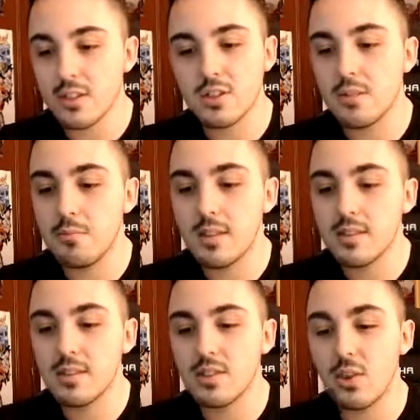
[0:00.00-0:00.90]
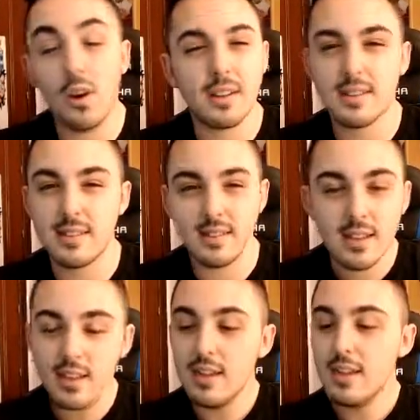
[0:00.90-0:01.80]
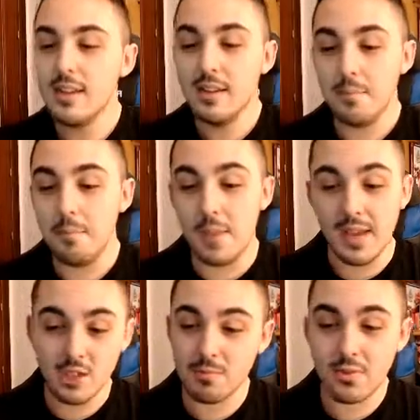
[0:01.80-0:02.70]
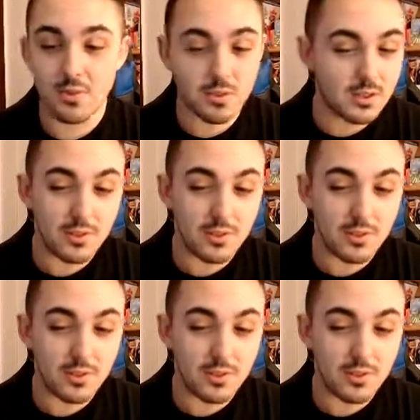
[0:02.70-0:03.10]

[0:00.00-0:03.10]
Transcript: ter uma sorte mesmo do outro